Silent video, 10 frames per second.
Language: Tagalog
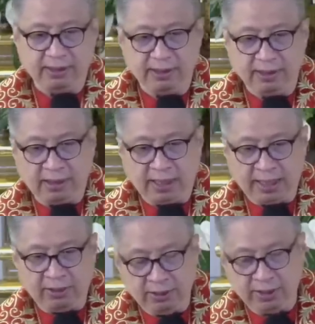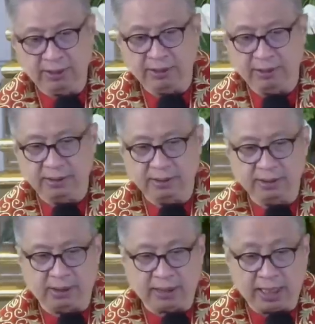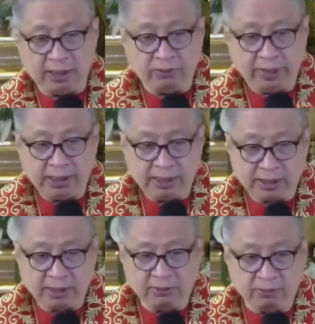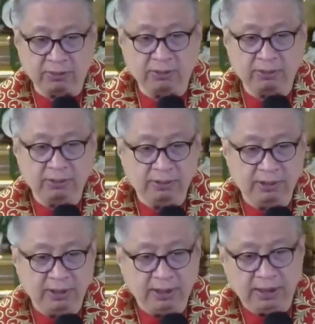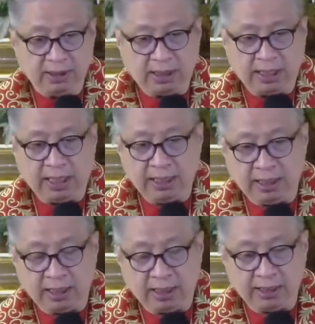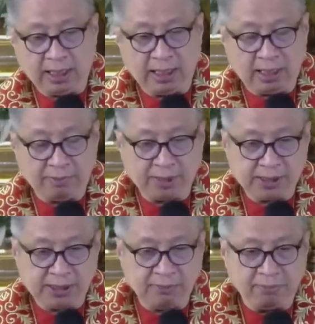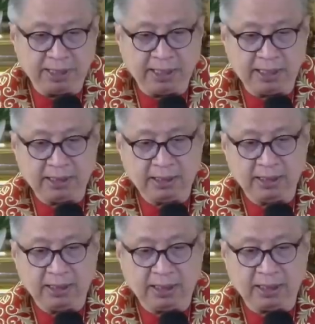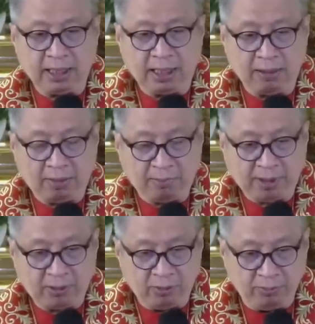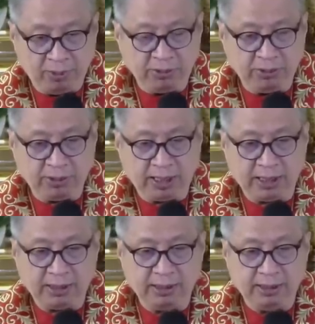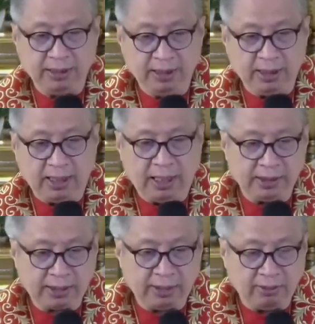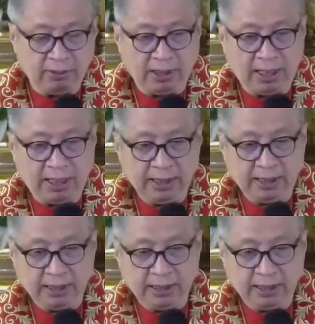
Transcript: Ngayon, graduate na siguro, kaya na, nakakapagsimba na at nakakapag-communion na. Ang tanong ay,